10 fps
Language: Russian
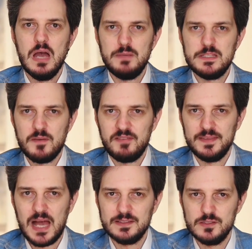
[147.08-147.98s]
Письма в
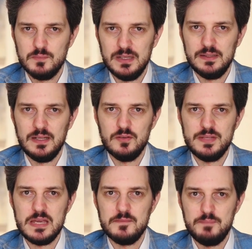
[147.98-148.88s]
редакцию были для
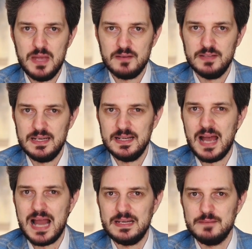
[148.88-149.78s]
людей первой
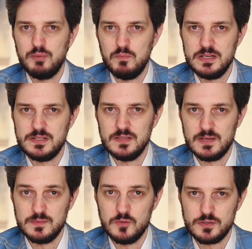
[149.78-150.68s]
легальной публичной
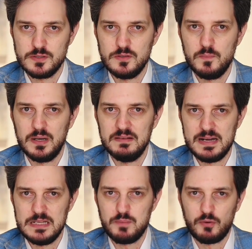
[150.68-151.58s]
возможностью
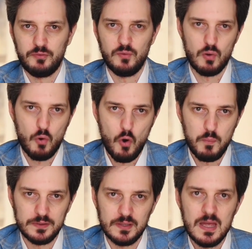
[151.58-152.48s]
поговорить про свой
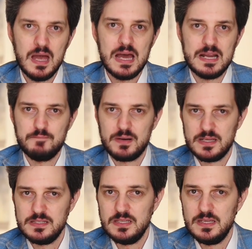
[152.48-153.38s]
опыт
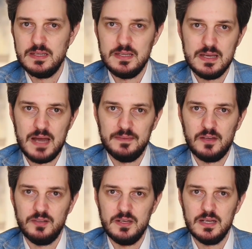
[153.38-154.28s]
репрессии и
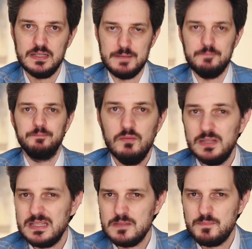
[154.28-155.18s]
отношение к ним.
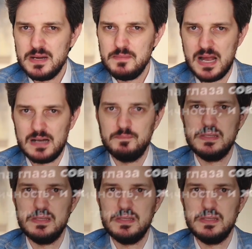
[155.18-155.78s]
Вот один пример.